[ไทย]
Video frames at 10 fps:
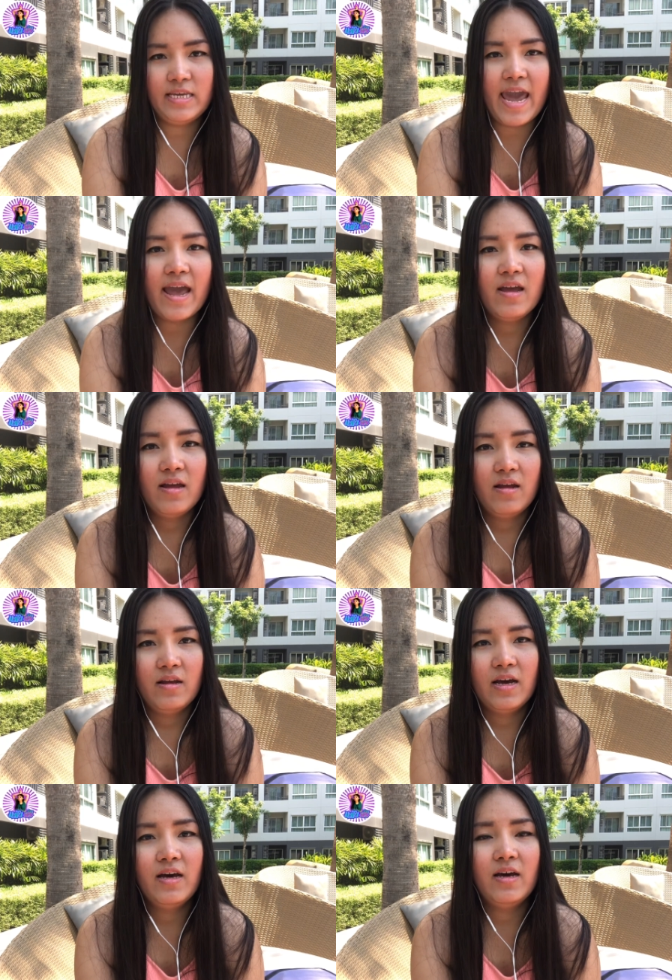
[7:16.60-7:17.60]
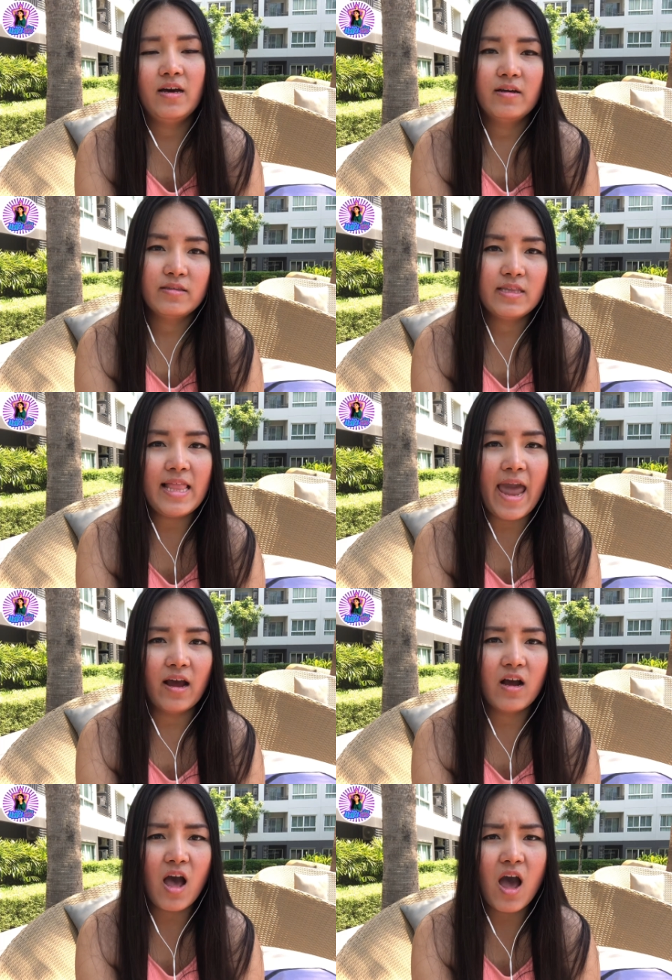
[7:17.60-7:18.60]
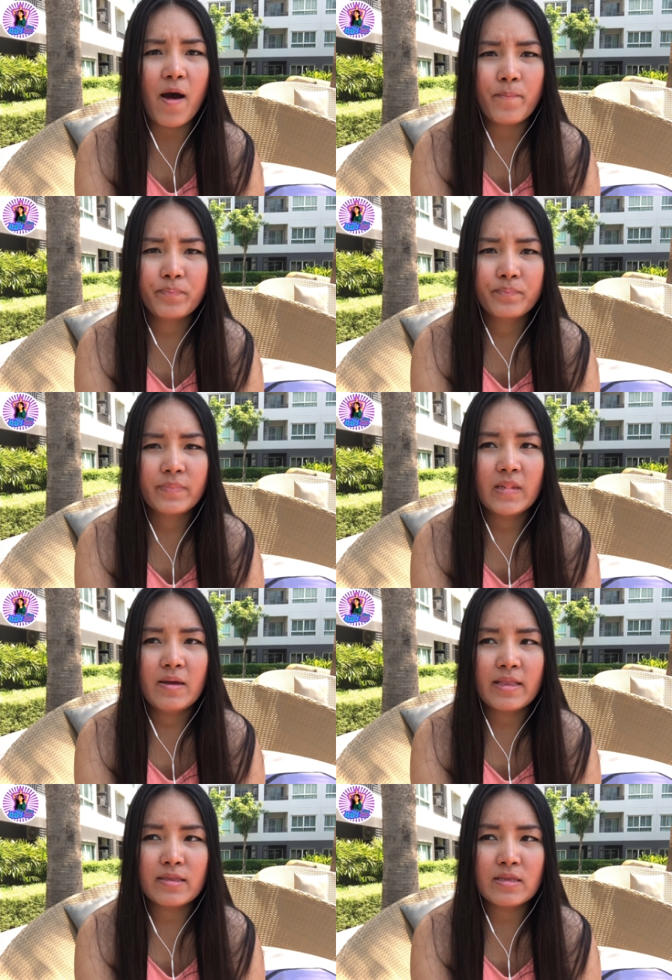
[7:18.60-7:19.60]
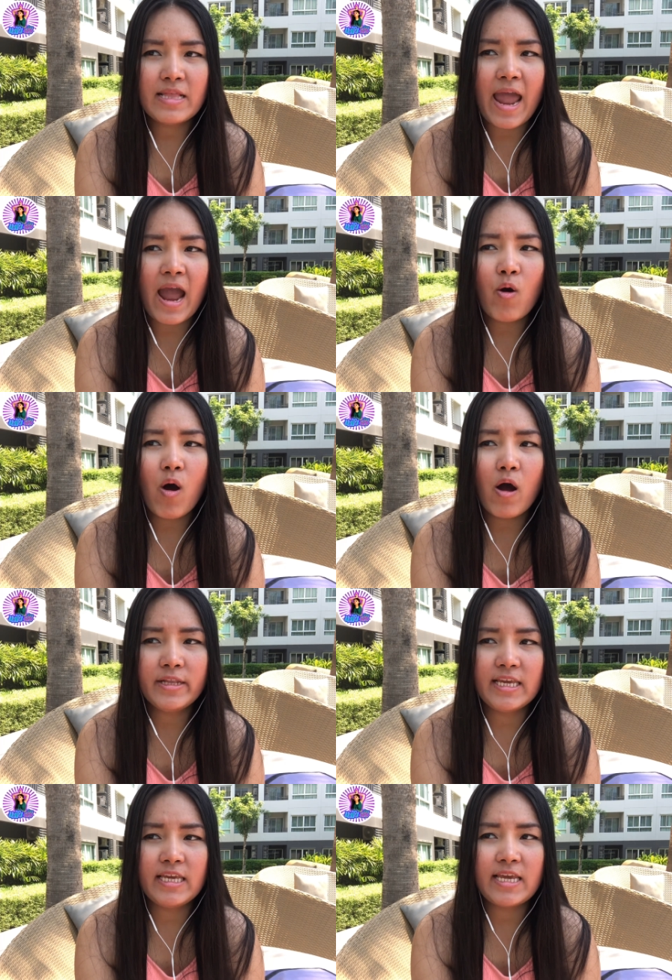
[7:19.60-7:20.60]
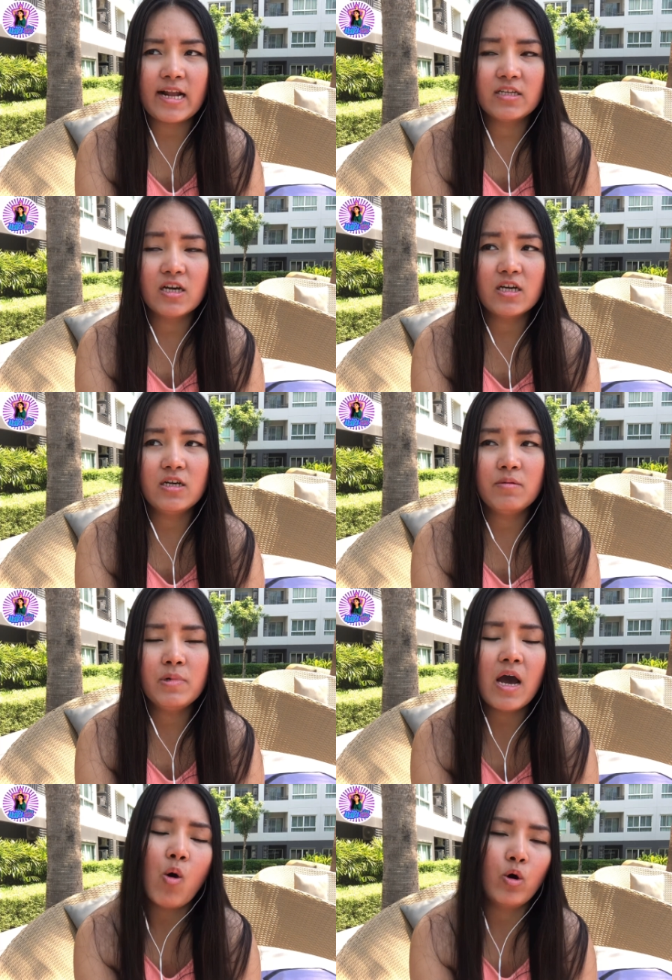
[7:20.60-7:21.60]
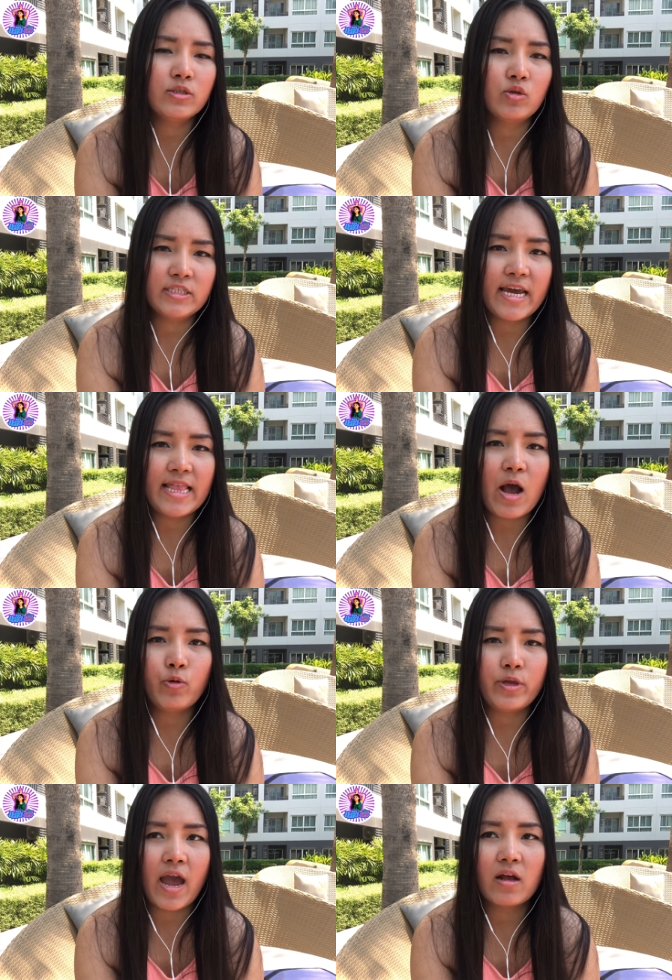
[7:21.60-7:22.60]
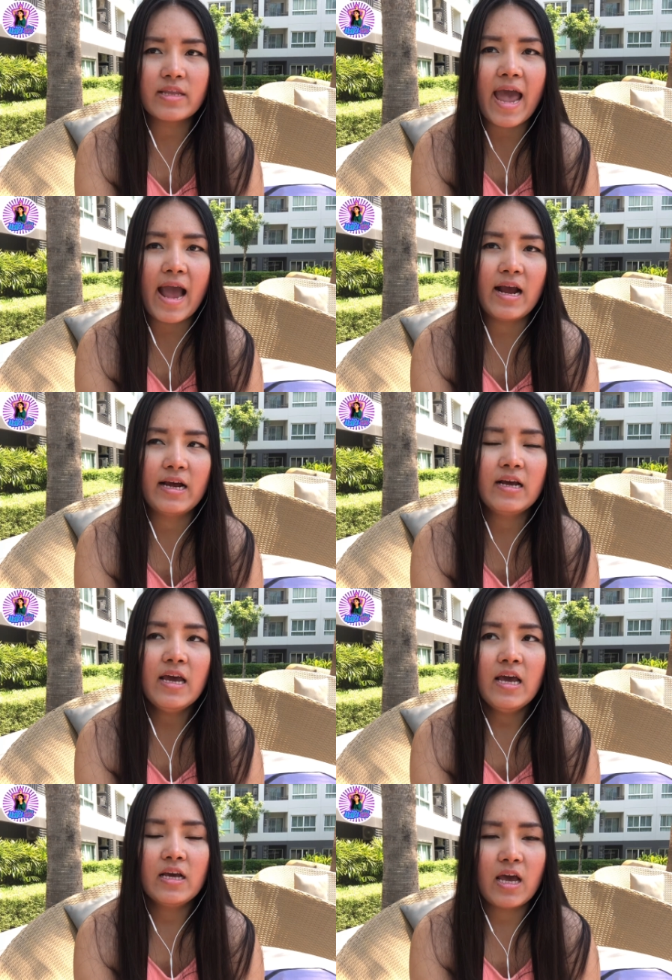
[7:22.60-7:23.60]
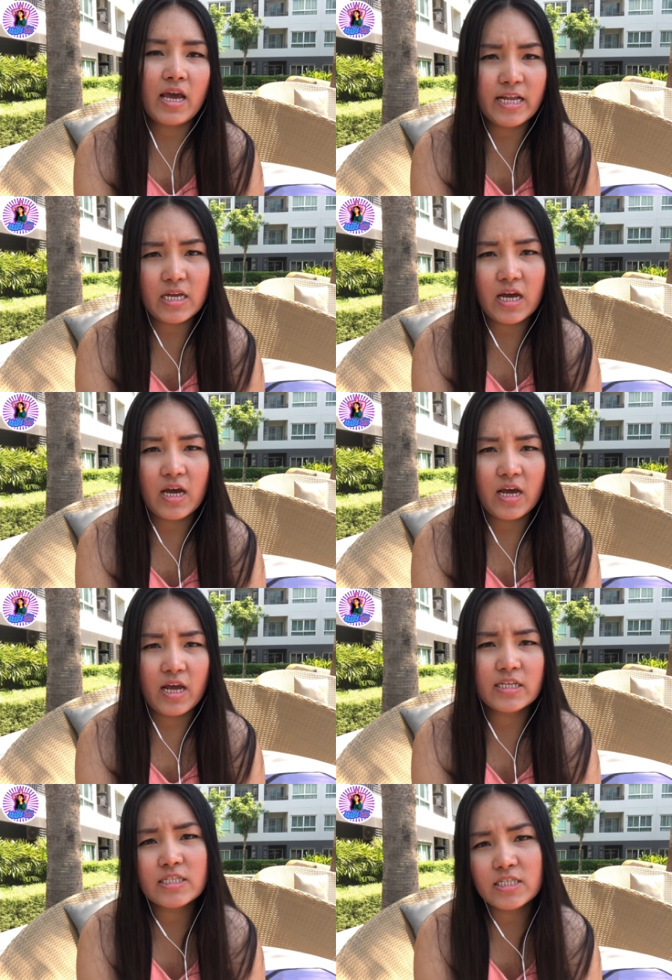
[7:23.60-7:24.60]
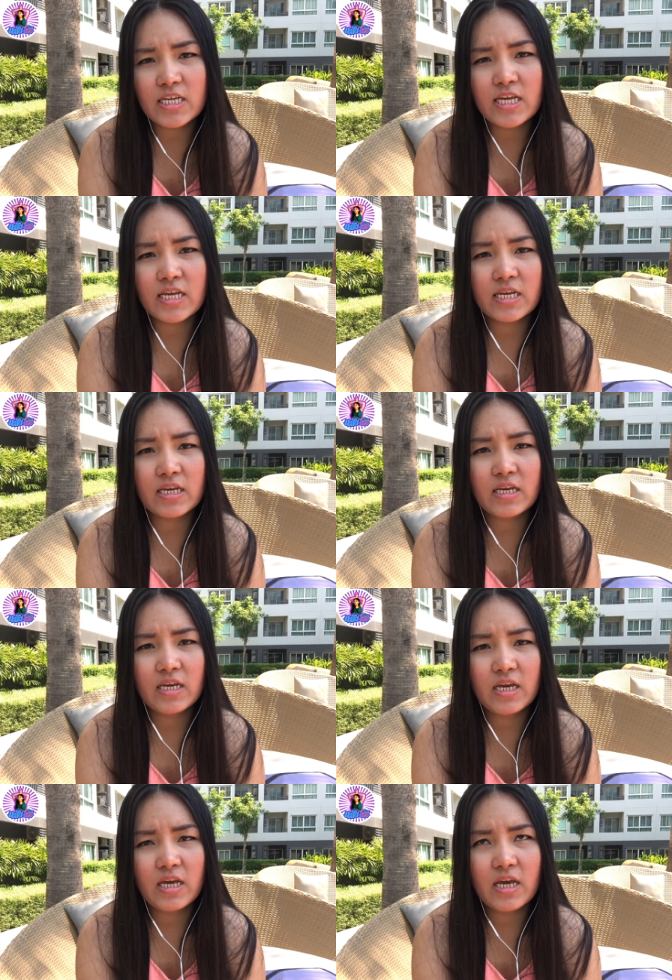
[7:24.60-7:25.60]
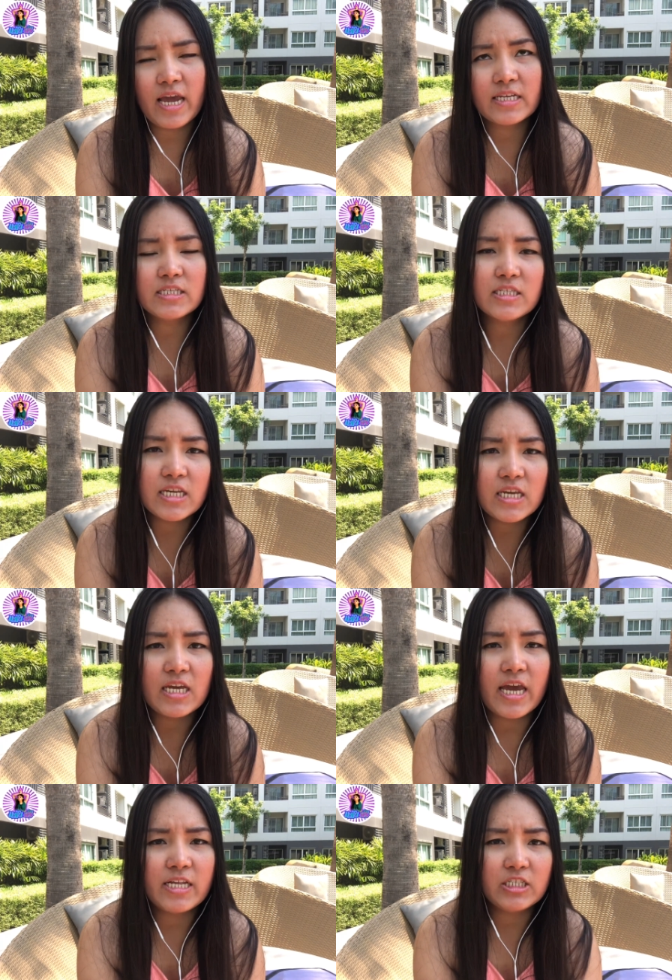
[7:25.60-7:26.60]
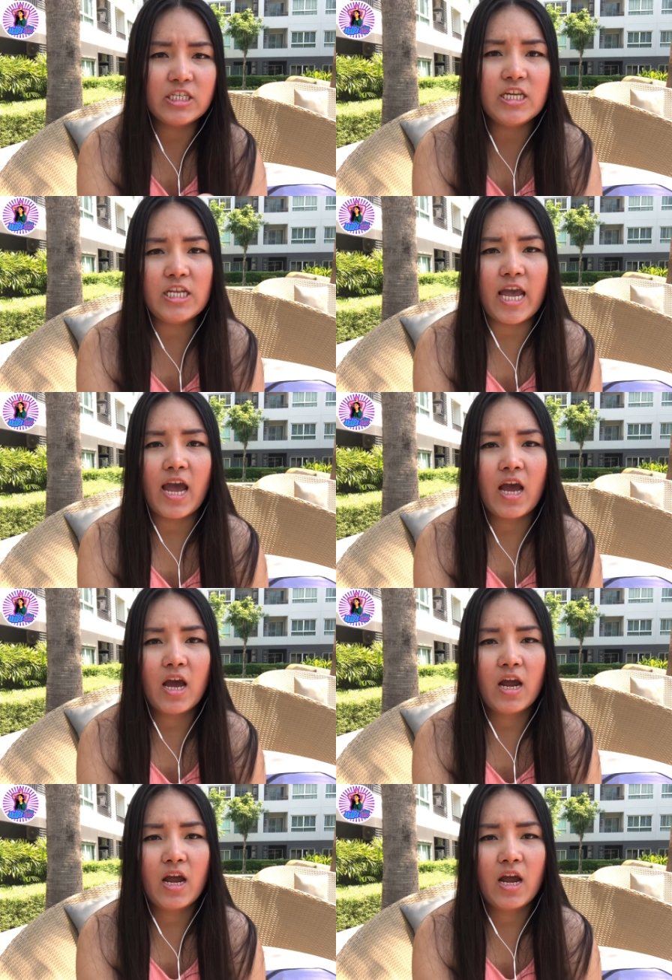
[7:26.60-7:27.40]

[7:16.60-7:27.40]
เนี้ยเออนั่นแหละก็แล้วข้อดีอย่างก็คือเมื่อโฮสต์สนใจเราเนี่ยทางเอเจนซี่เอเจนซี่เอเนจีเนี่ย